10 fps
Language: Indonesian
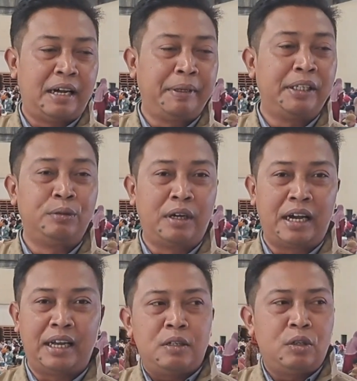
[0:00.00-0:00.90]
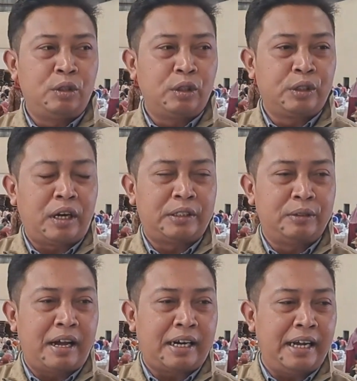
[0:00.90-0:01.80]
satu dua. Untuk
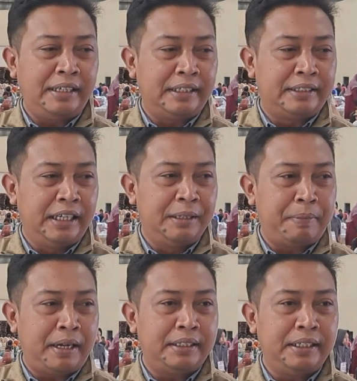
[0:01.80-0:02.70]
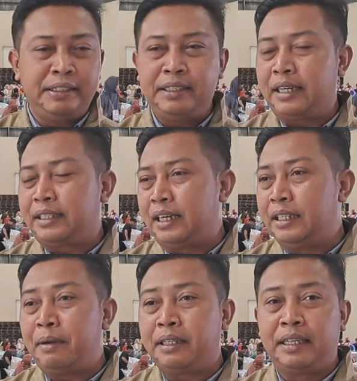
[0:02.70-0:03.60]
surat suara yang dilipat ini
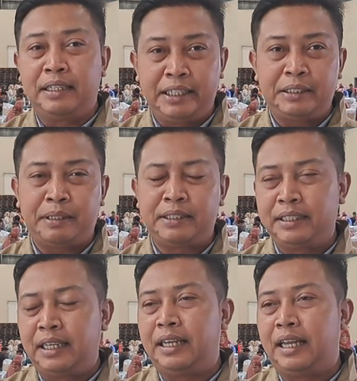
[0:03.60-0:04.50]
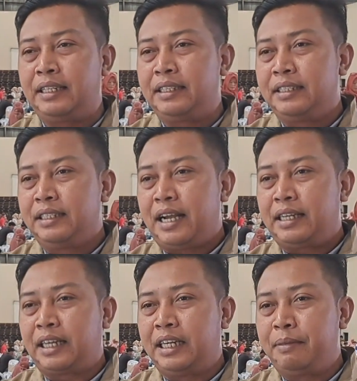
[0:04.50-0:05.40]
ada lima jenis pastinya ya, mm -hmm.
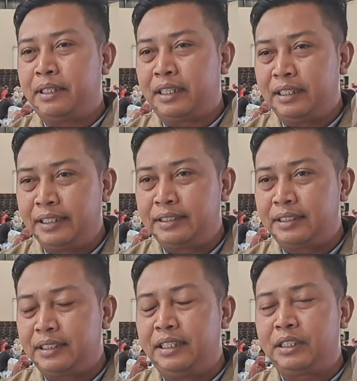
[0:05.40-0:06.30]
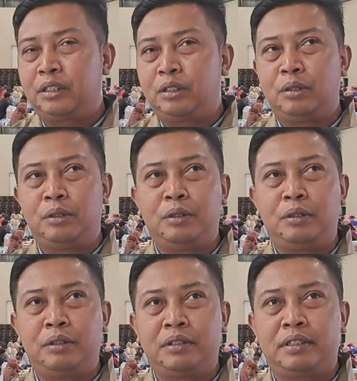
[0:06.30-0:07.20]
ada lima jenis itu
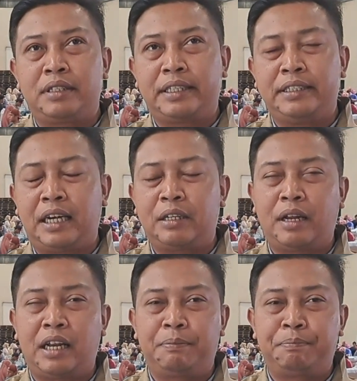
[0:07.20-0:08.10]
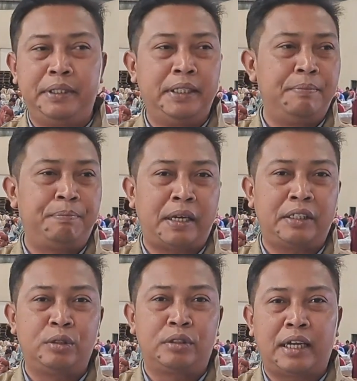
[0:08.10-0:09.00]
sekitar kurang lebih
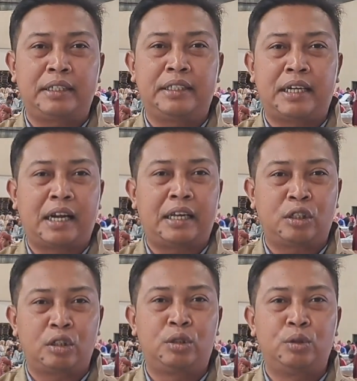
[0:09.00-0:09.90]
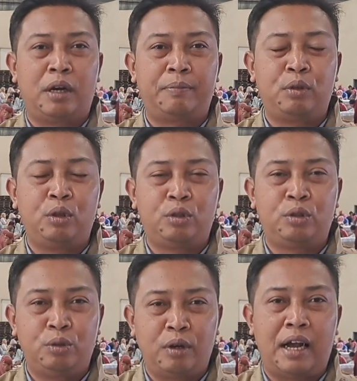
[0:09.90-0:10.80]

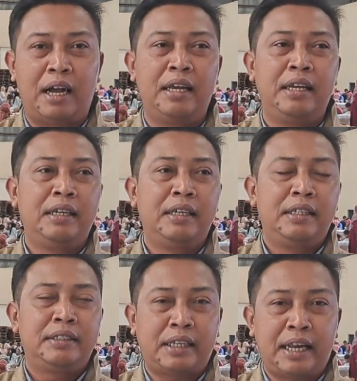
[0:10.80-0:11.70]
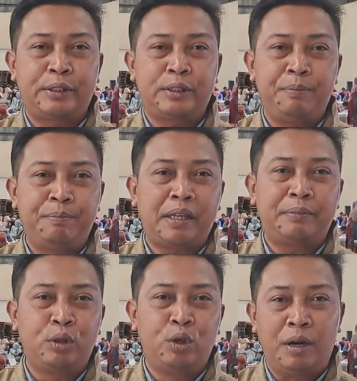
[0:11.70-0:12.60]

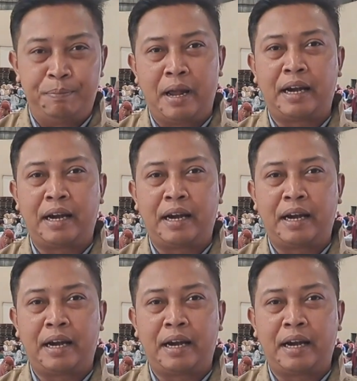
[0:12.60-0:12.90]
4.322.140